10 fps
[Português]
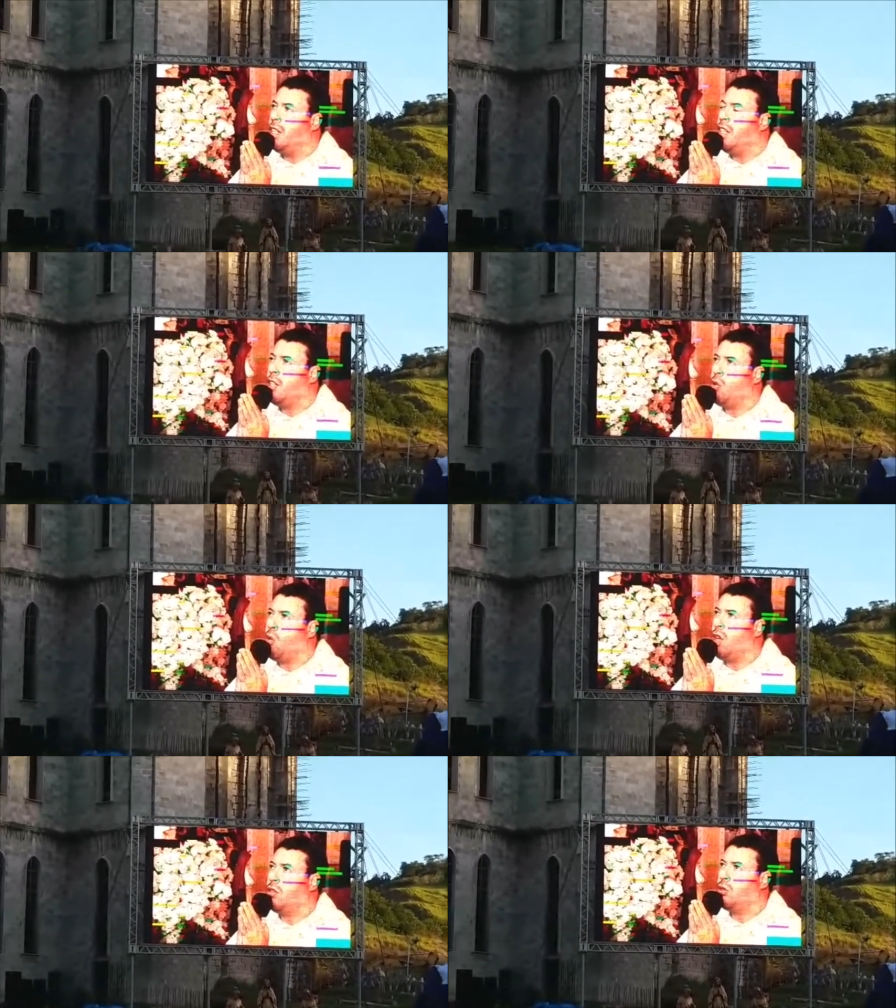e
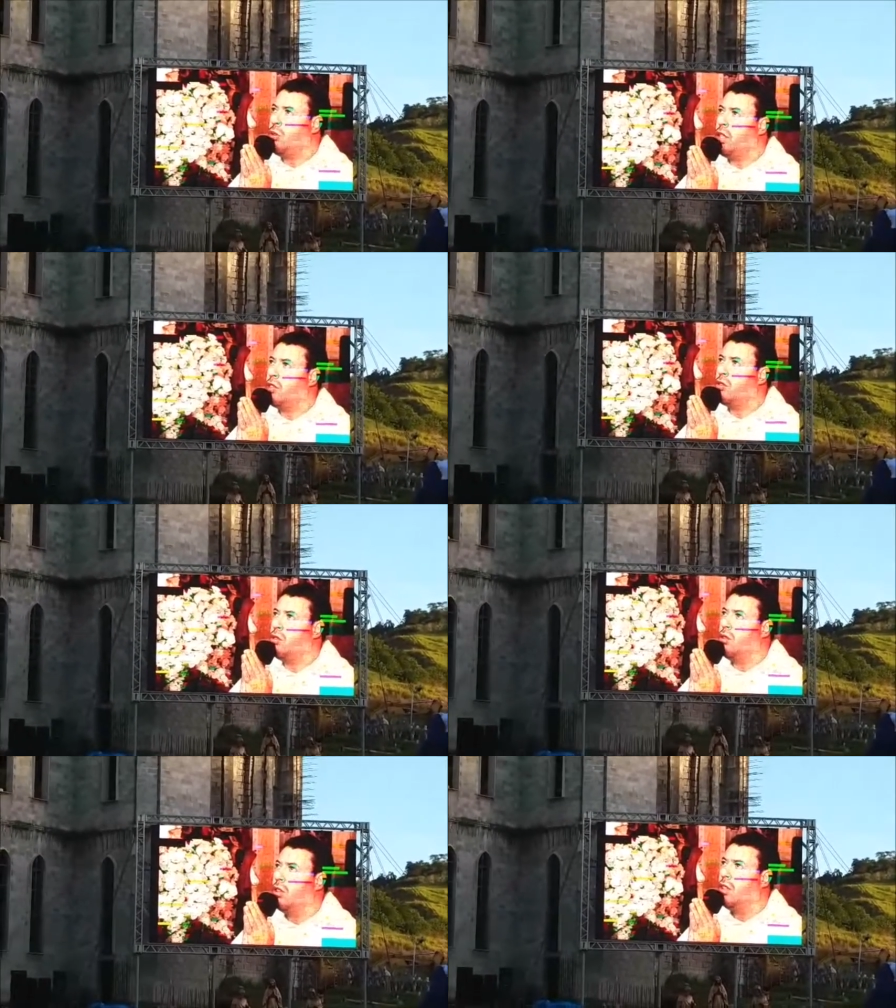enquanto
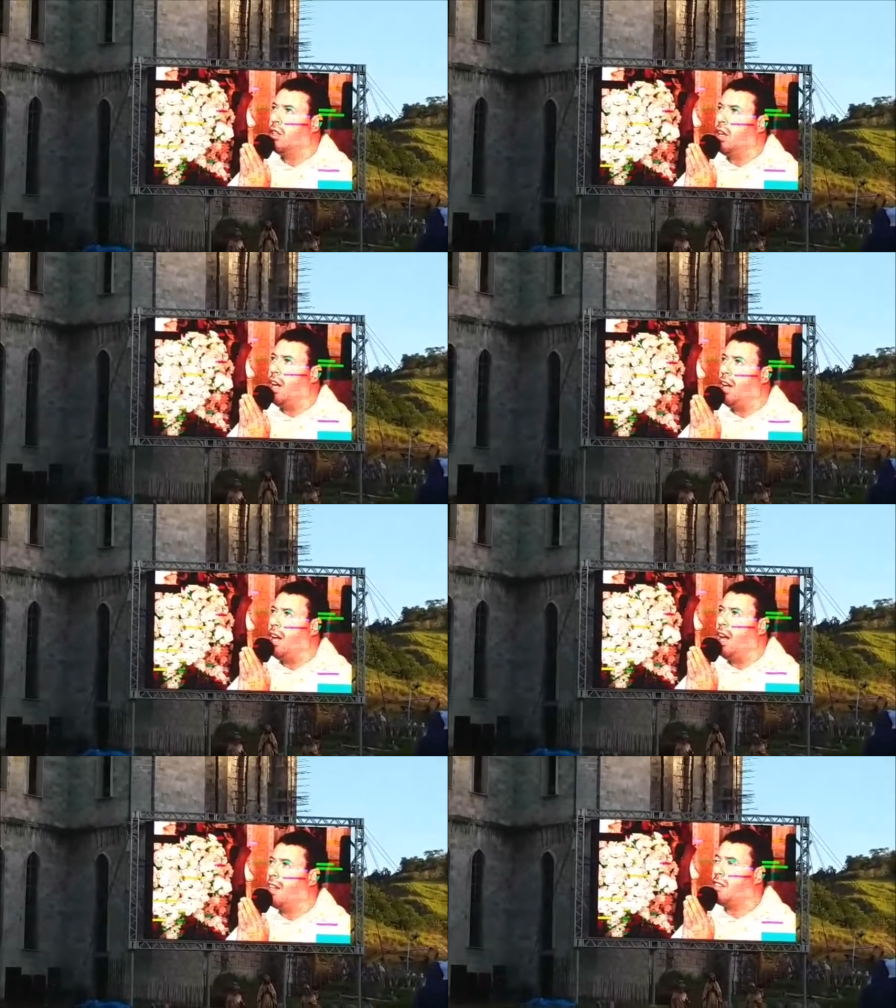isso,
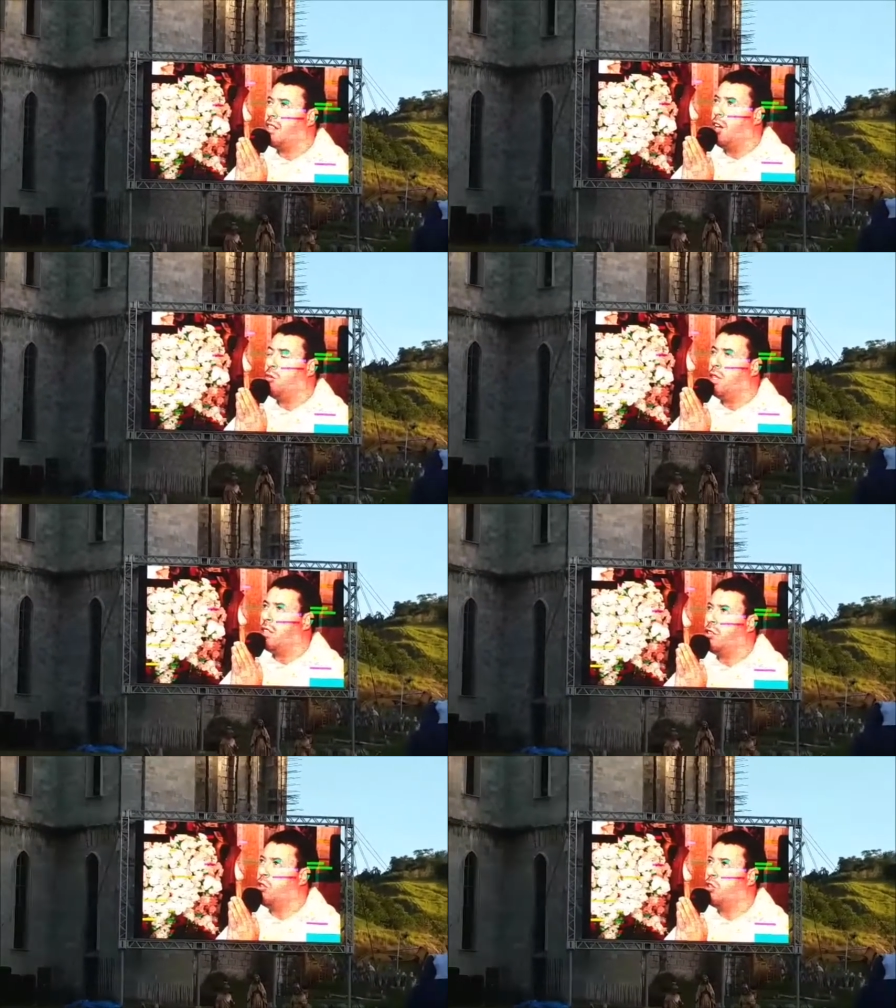as
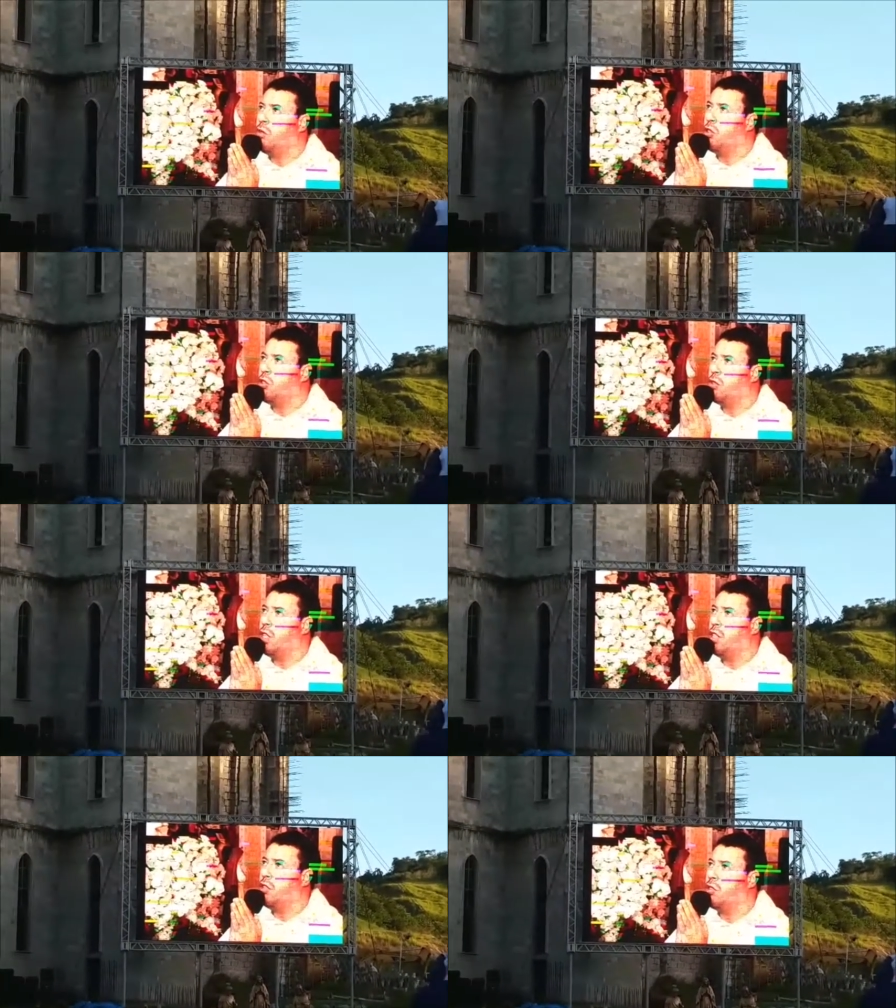almas dos meus
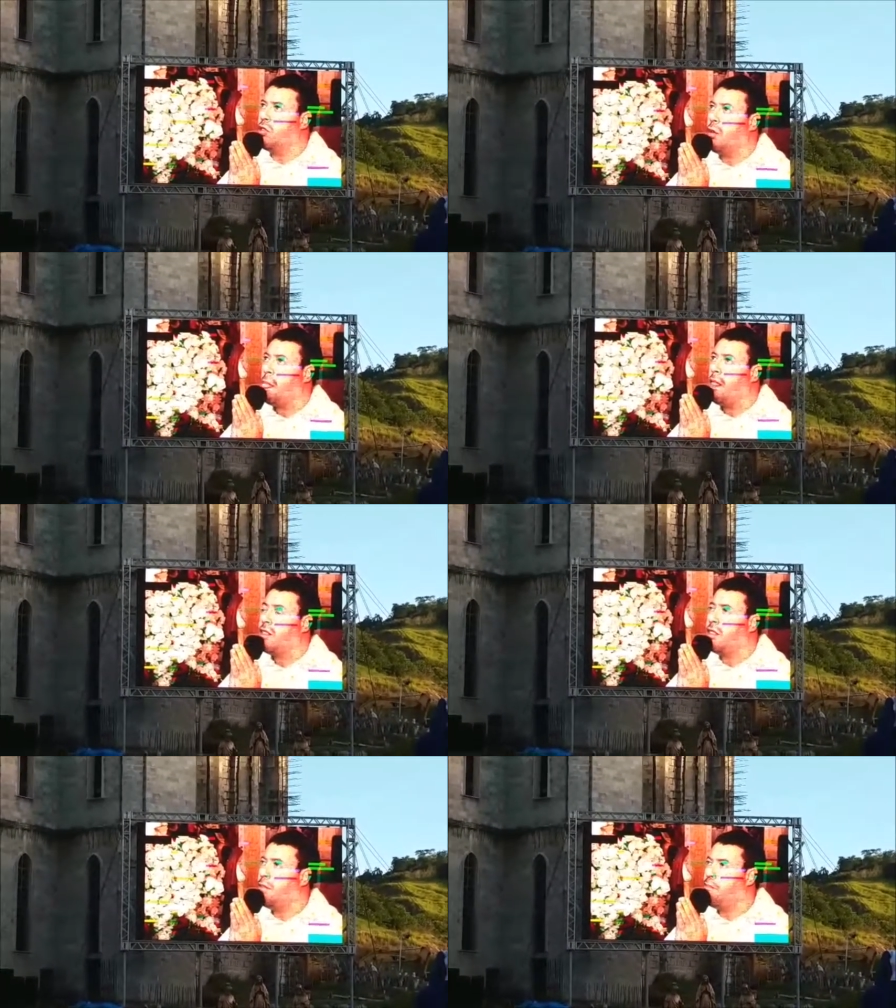filhos
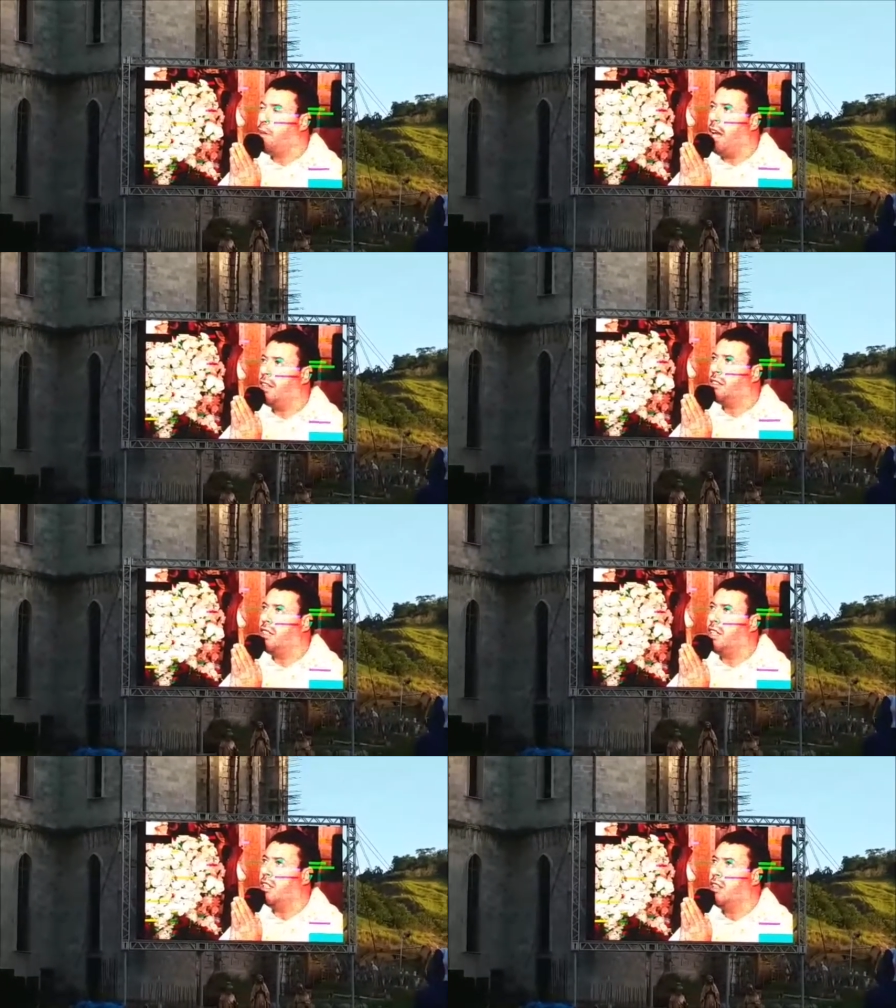se
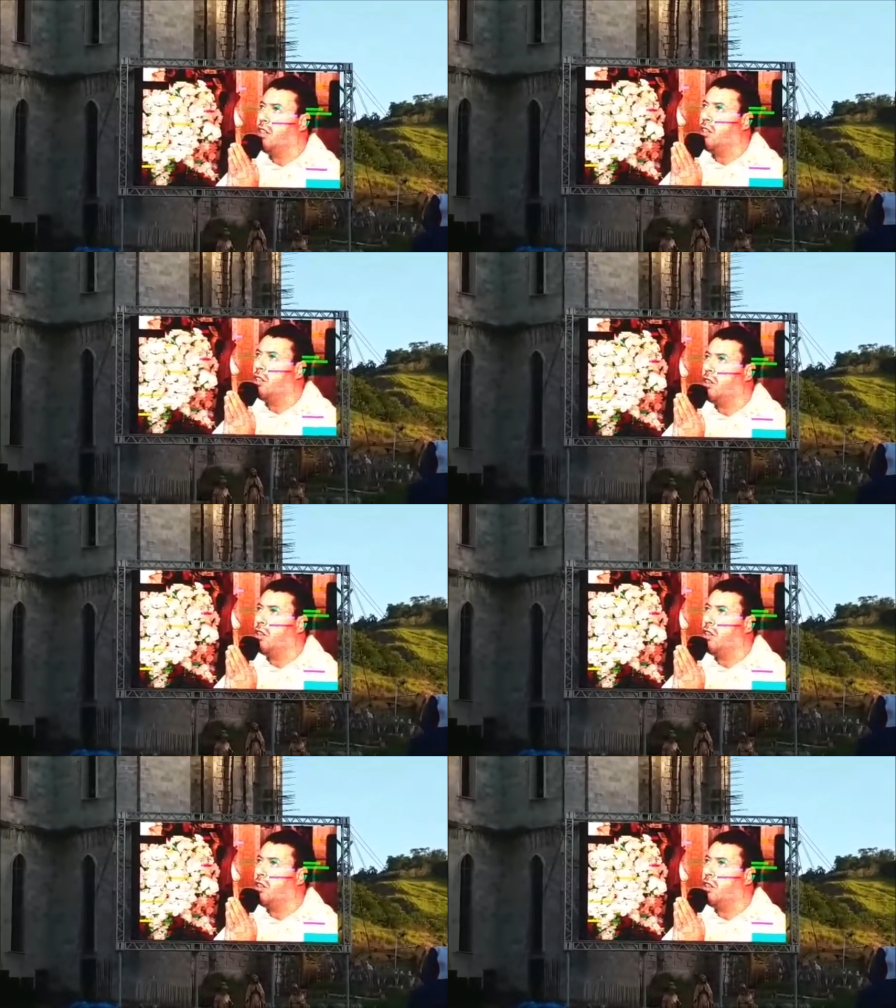perdem